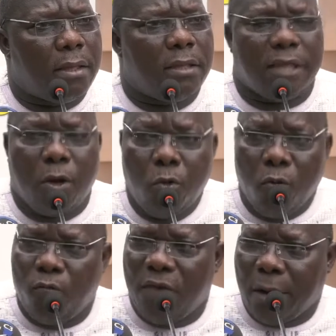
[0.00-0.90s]
Ces
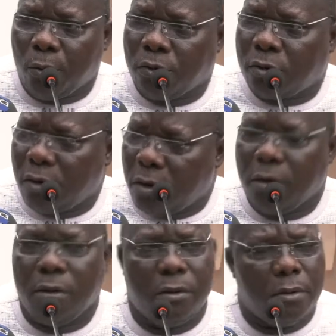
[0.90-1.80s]
nouvelles routes
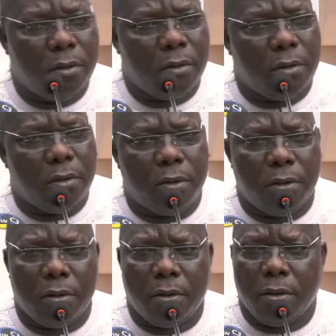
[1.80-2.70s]
que
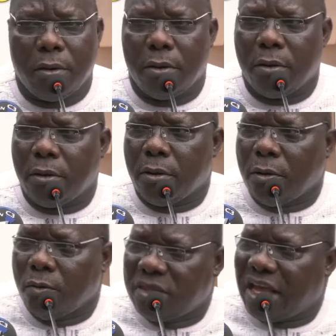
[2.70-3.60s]

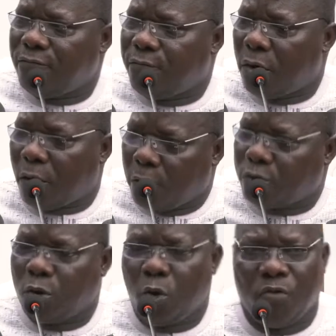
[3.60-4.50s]
nous avons
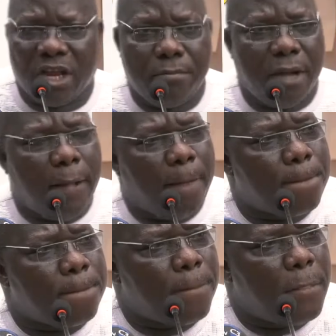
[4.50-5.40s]
reçues du gouvernement